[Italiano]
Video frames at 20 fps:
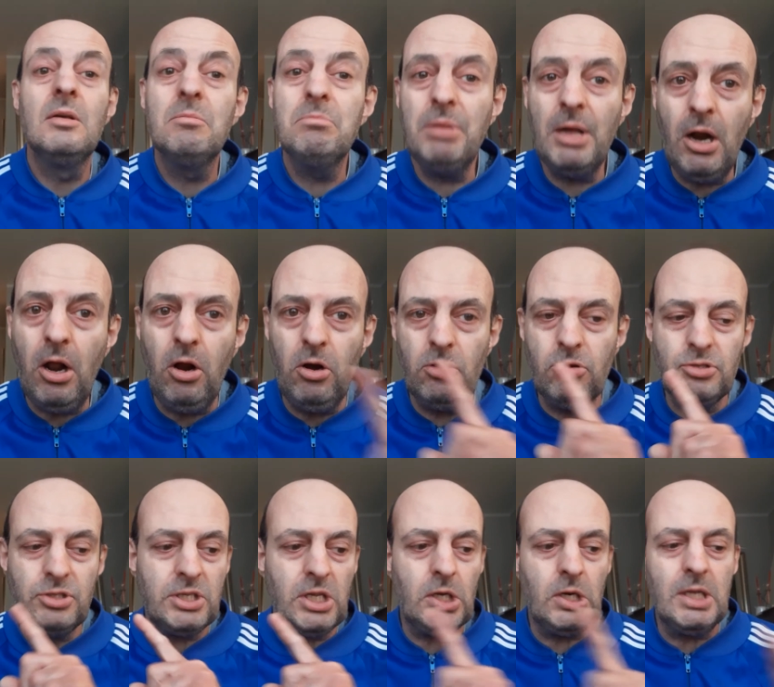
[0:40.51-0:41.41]
Però lo
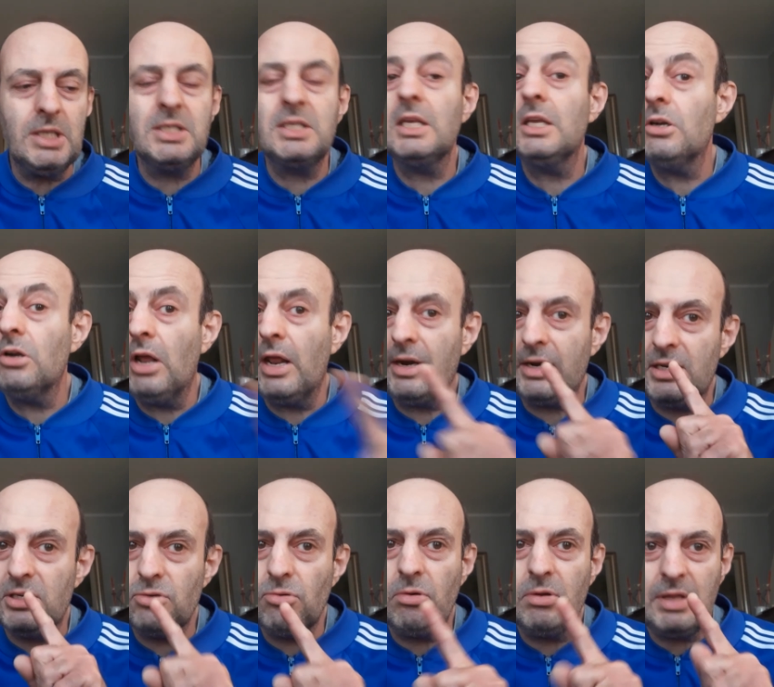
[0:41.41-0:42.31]
0-0 è il
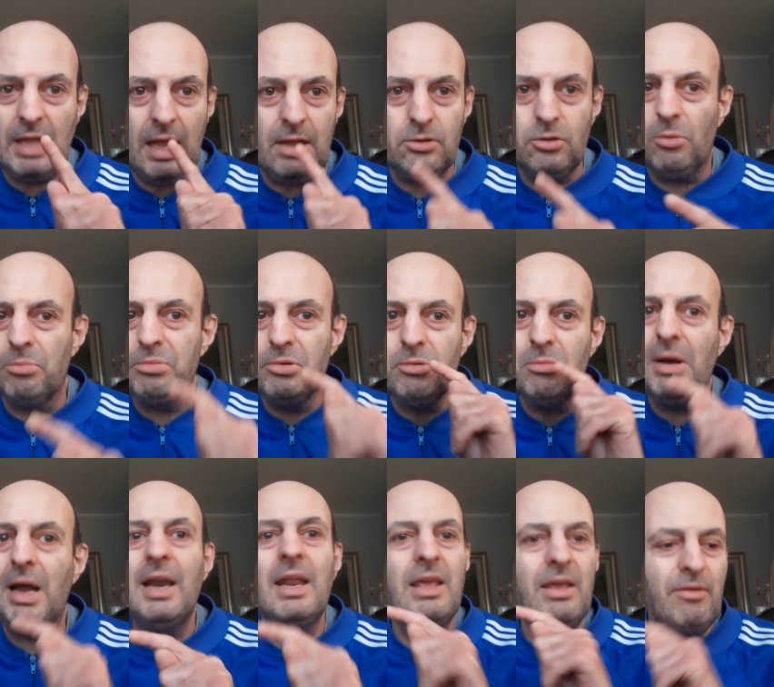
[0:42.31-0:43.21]
risultato più
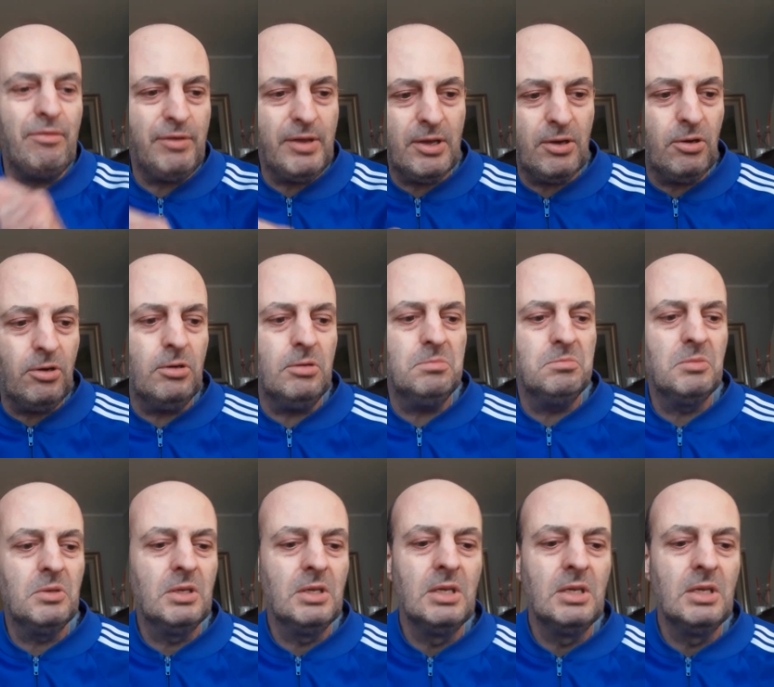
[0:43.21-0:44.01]
malefico